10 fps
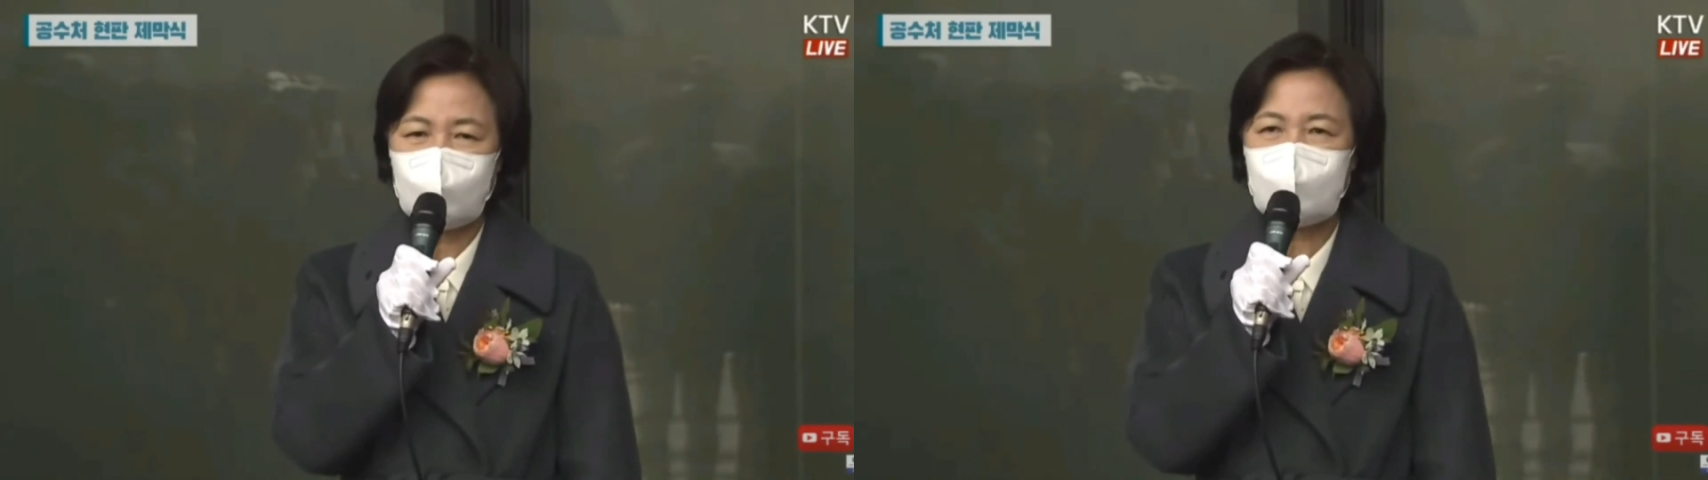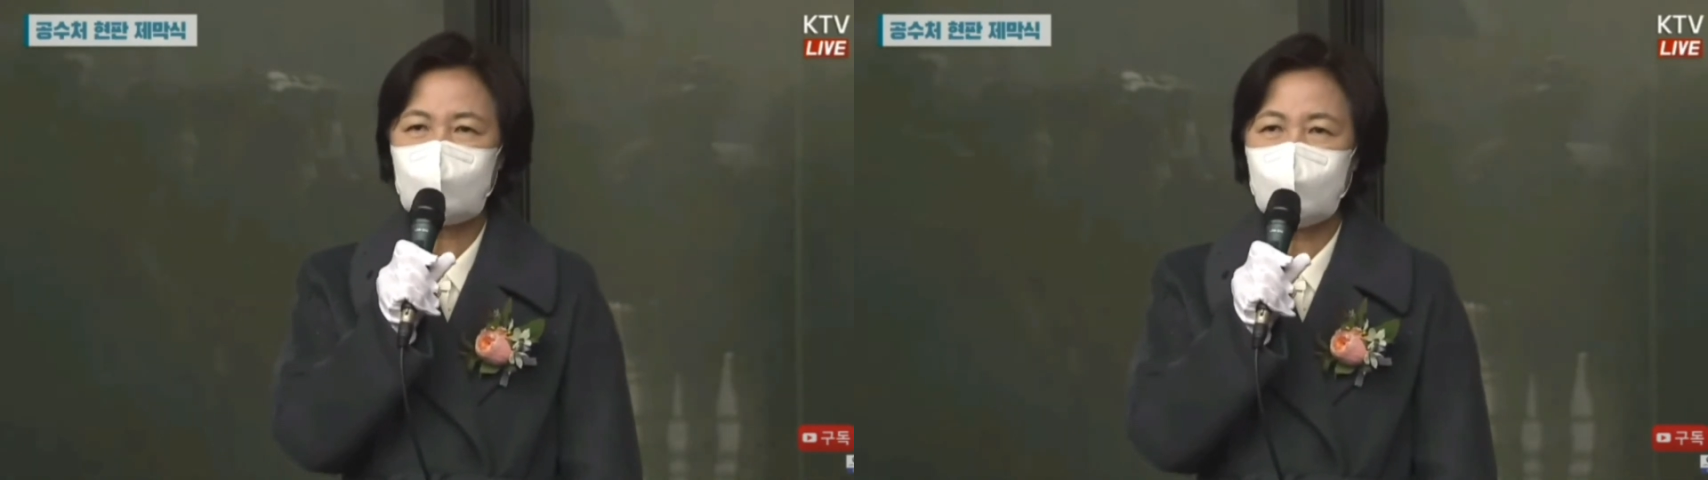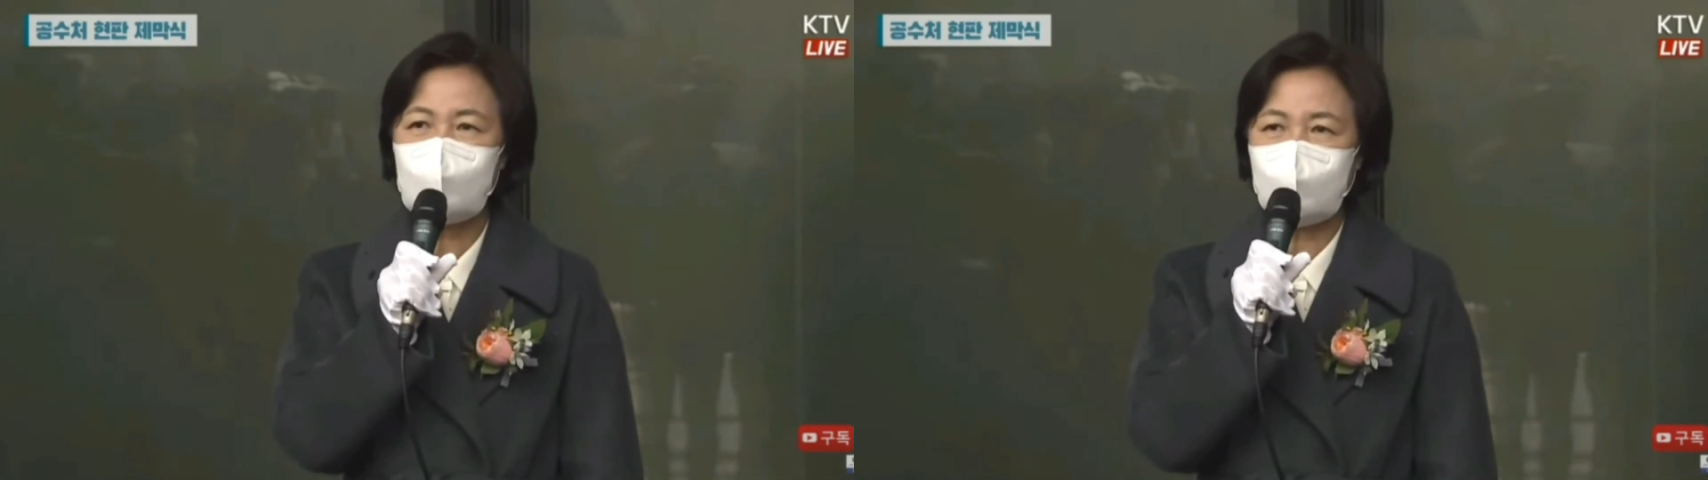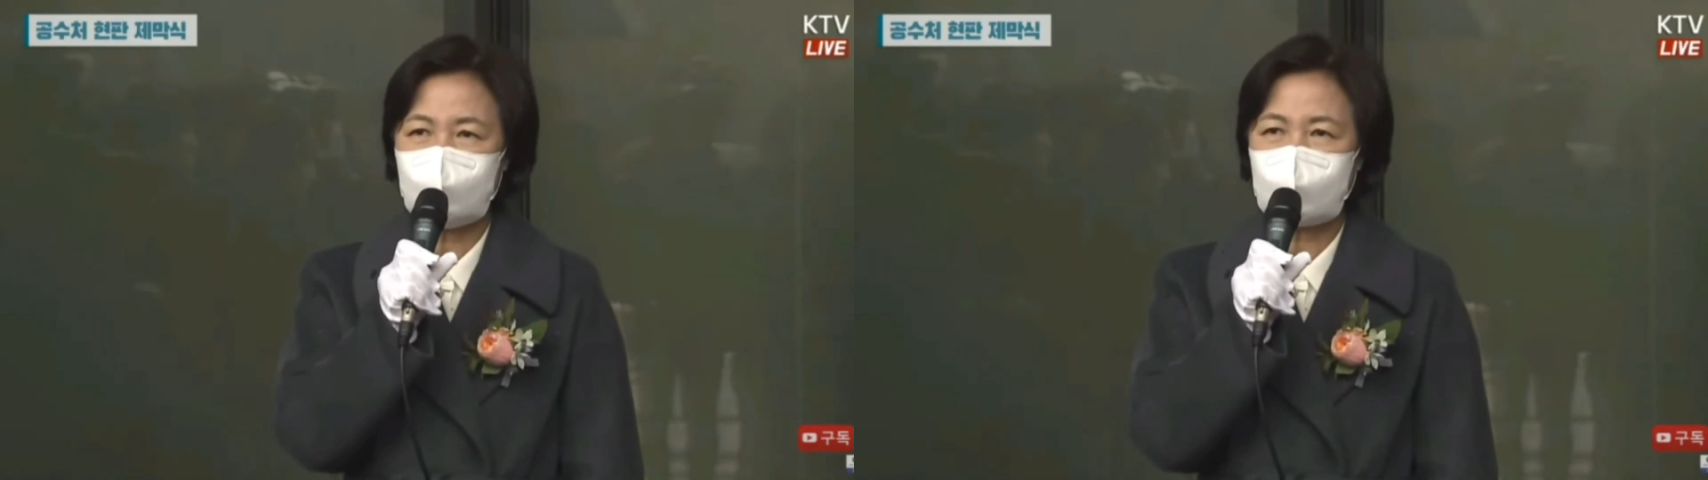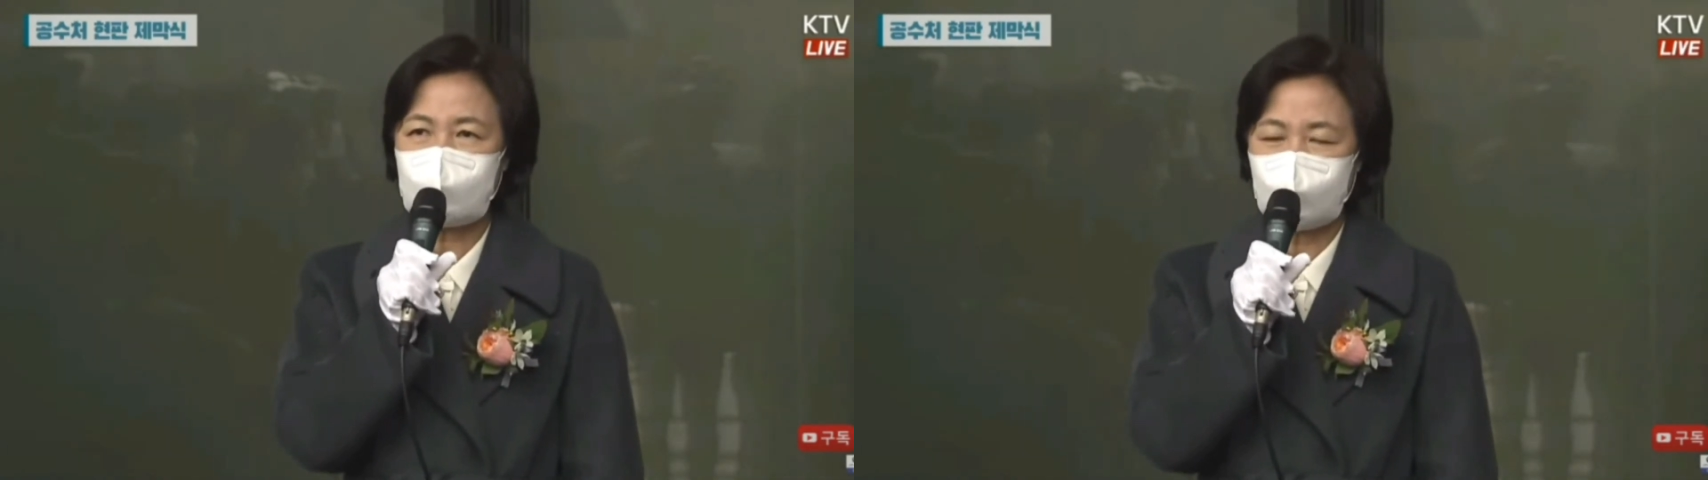좋은
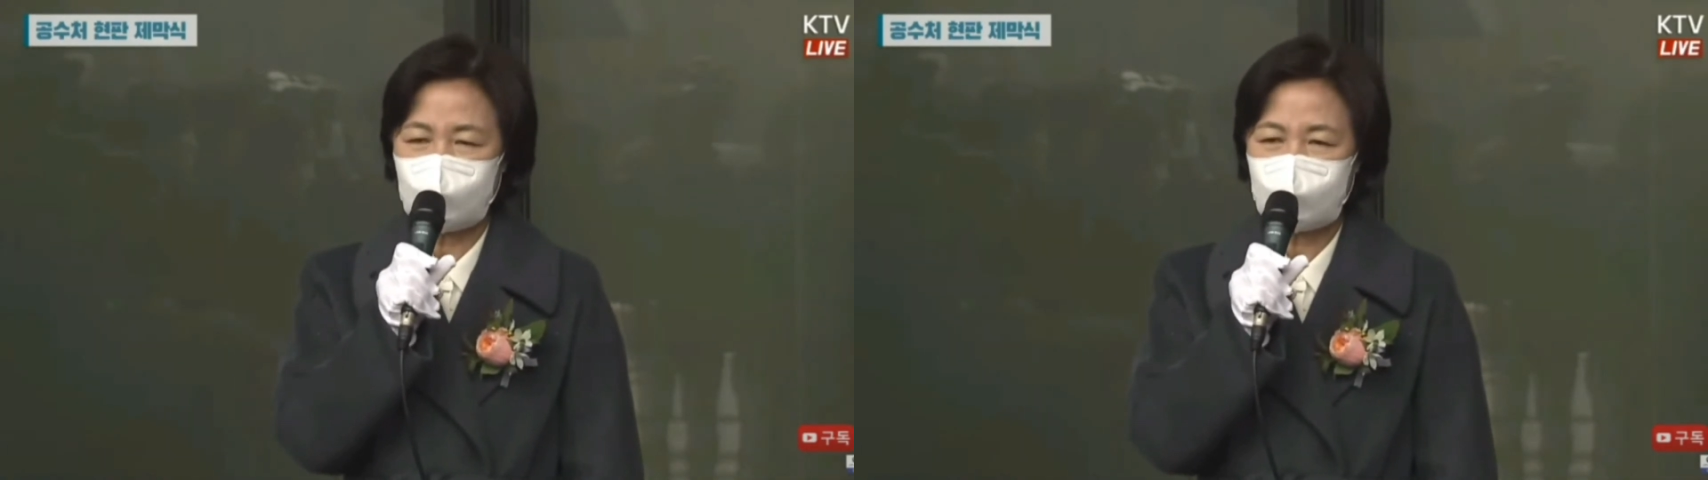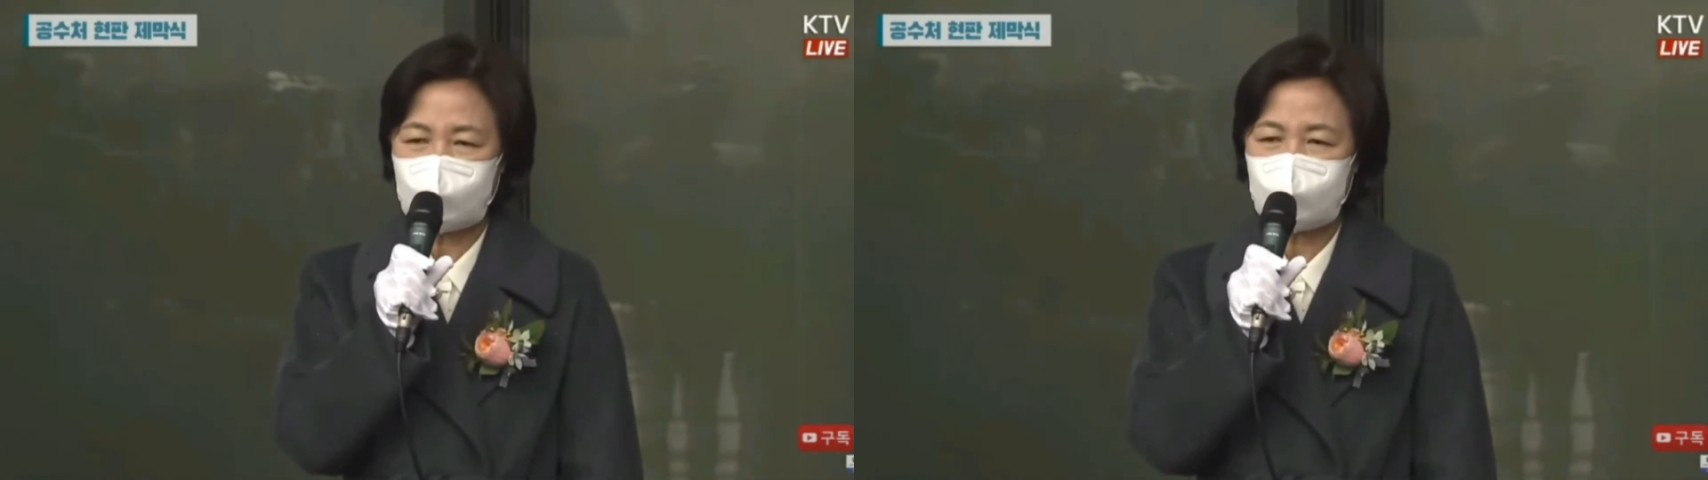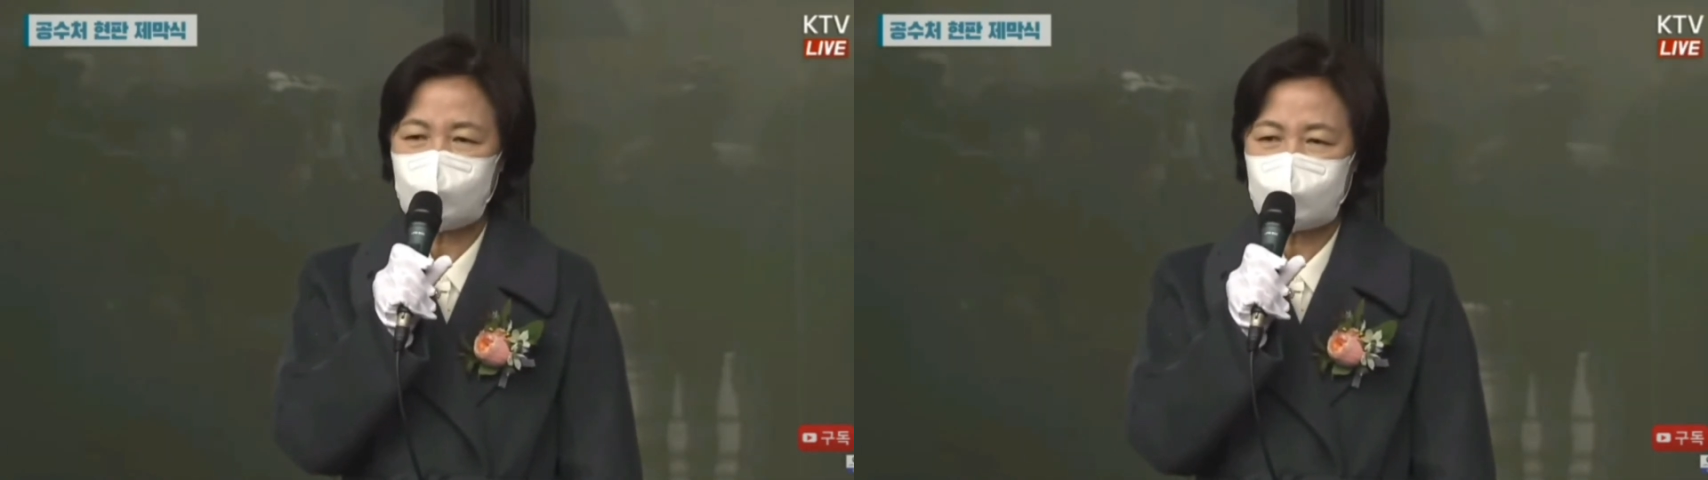롤 모델로